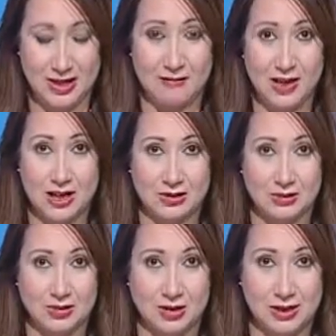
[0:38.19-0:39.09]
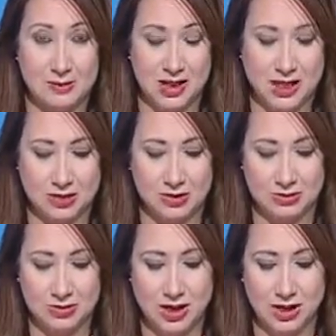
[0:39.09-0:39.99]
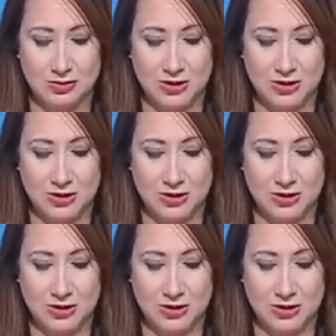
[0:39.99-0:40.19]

ces vagues d'immigration.